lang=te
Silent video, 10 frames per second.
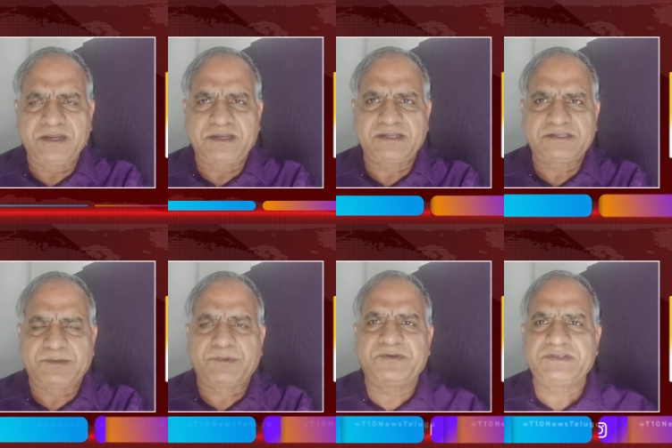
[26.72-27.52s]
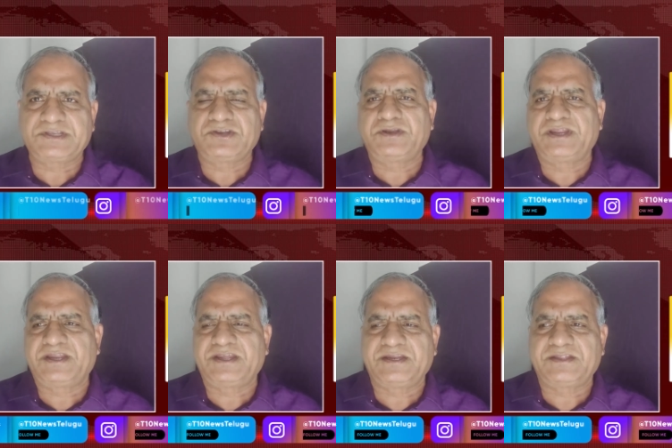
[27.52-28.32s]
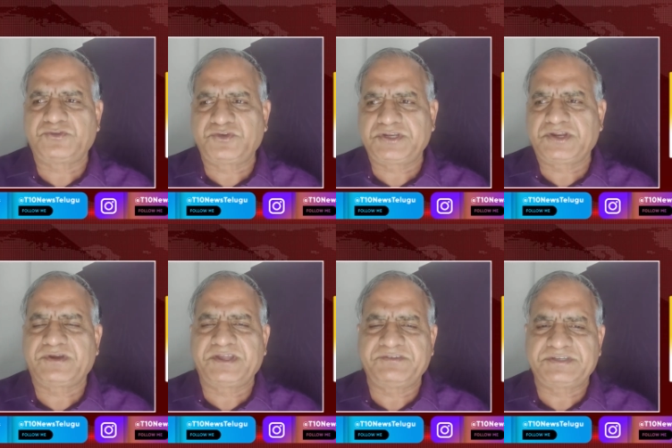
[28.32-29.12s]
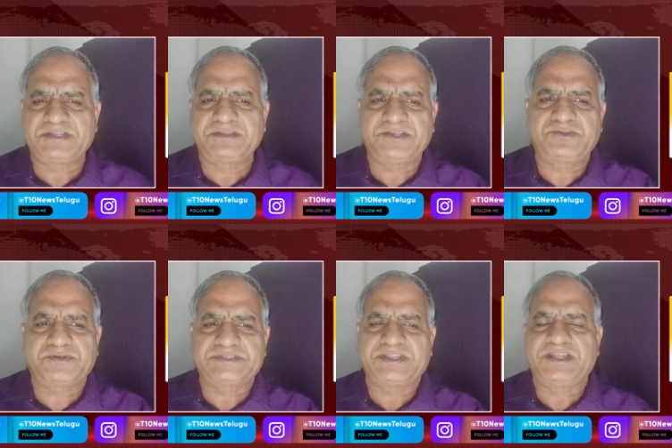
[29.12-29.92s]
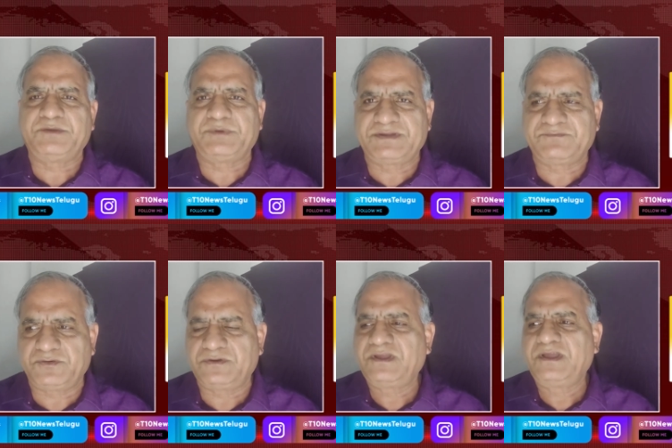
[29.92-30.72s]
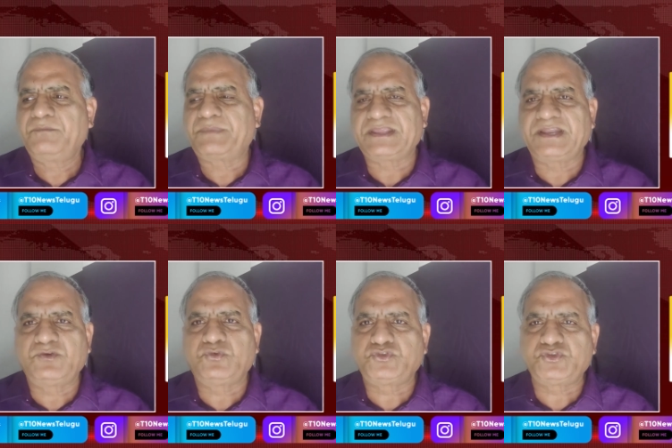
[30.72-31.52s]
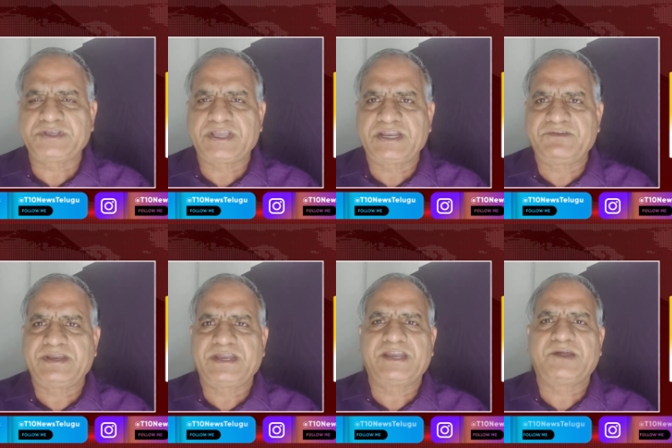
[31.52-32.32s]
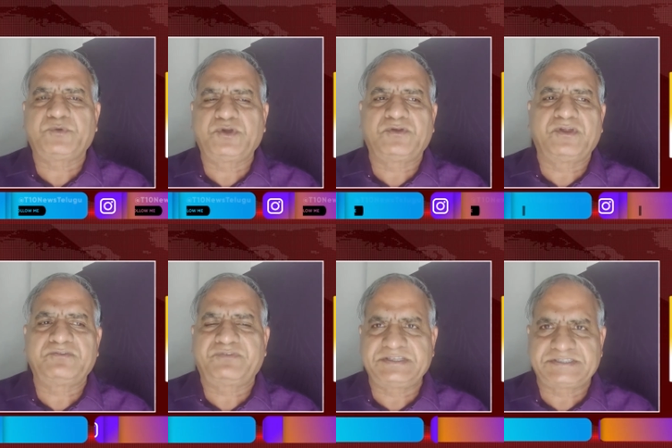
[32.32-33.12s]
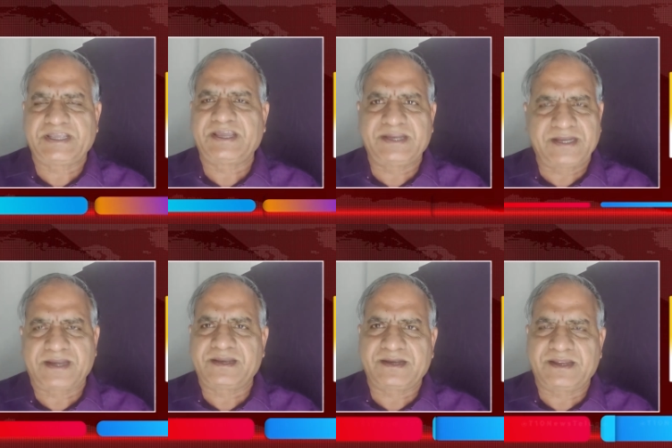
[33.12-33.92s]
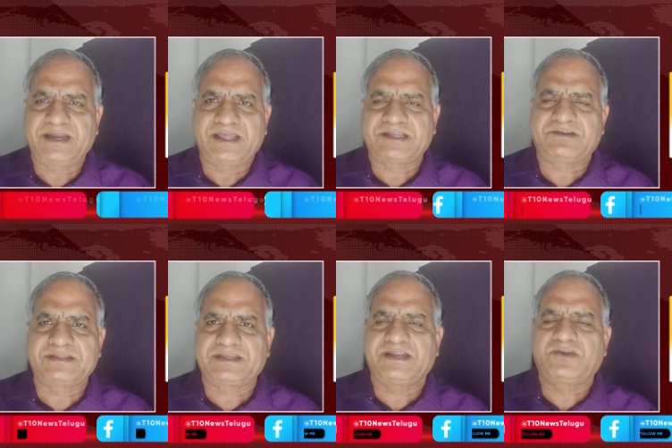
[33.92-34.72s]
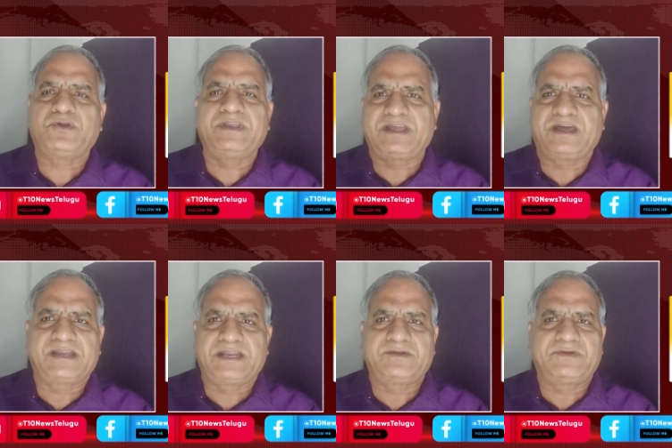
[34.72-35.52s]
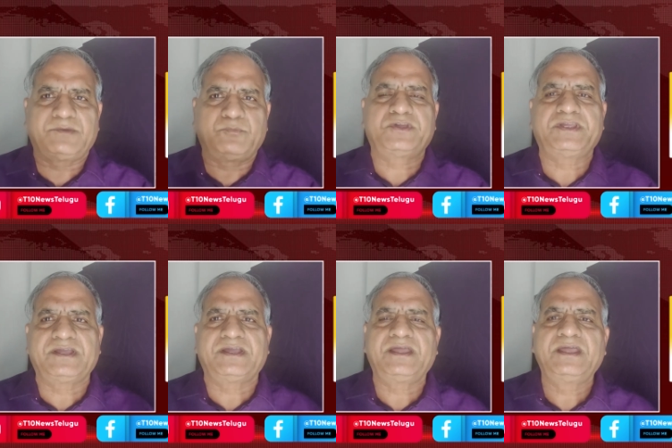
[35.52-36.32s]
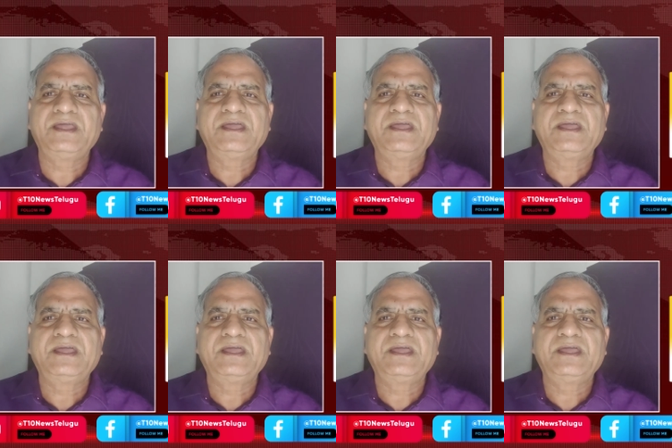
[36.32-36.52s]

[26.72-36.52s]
ఎడిటర్ సమావేశంలో నేను ఆయన దృష్టికి కూడా ఈ విషయం తీసుకొచ్చా దీన్ని మనము ప్రజలకు గుర్తు చేయాలి అన్నప్పుడు గ్లోరిఫై చేయాలని అన్నారు కానీ ఆ తర్వాత ఆయన కొన్ని కారణాల వల్ల ముఖ్యంగా